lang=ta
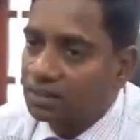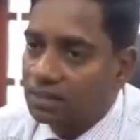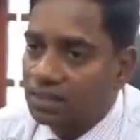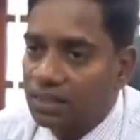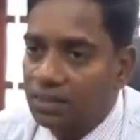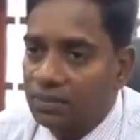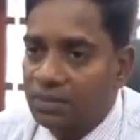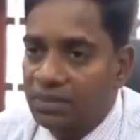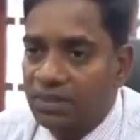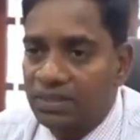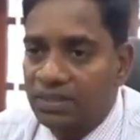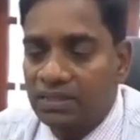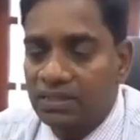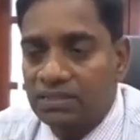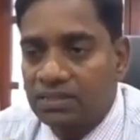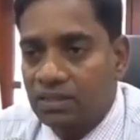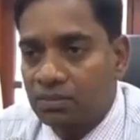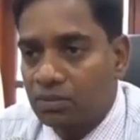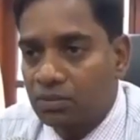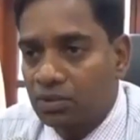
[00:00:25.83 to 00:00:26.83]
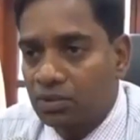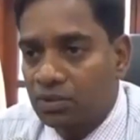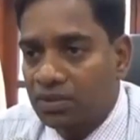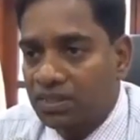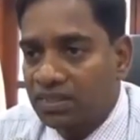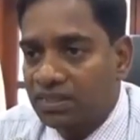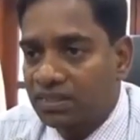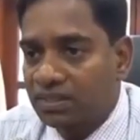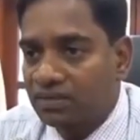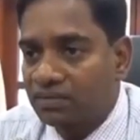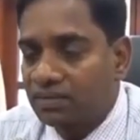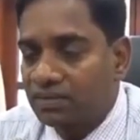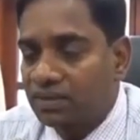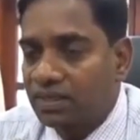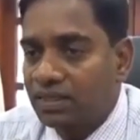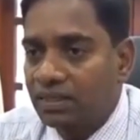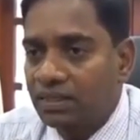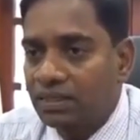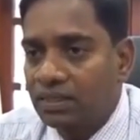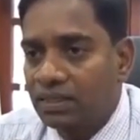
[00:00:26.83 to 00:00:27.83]
போரை தூண்டியவர்கள் தண்டிக்கப்பட வேண்டும்
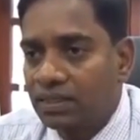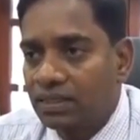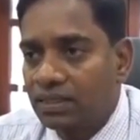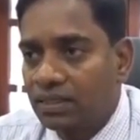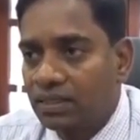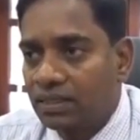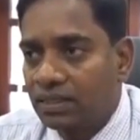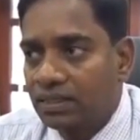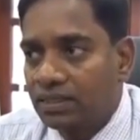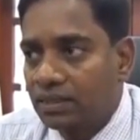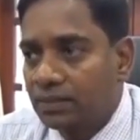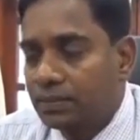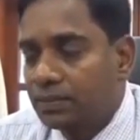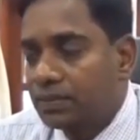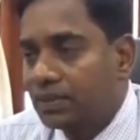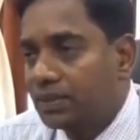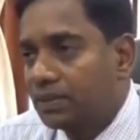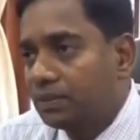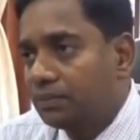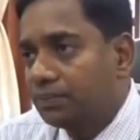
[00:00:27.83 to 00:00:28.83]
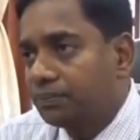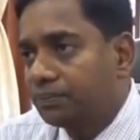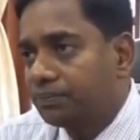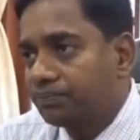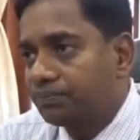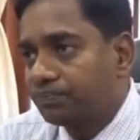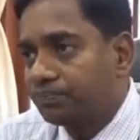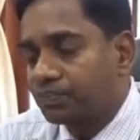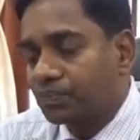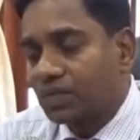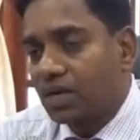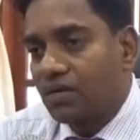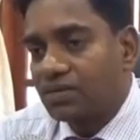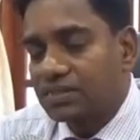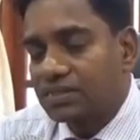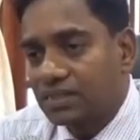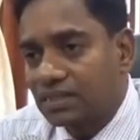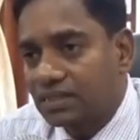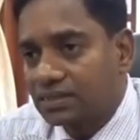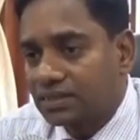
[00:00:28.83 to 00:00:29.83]
யாழ் போதனா வைத்தியசாலை பணிப்பாளர்
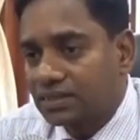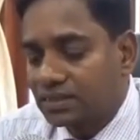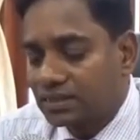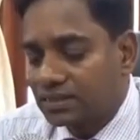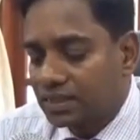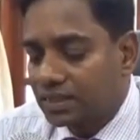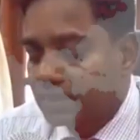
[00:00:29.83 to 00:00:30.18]
தெரிவிப்பு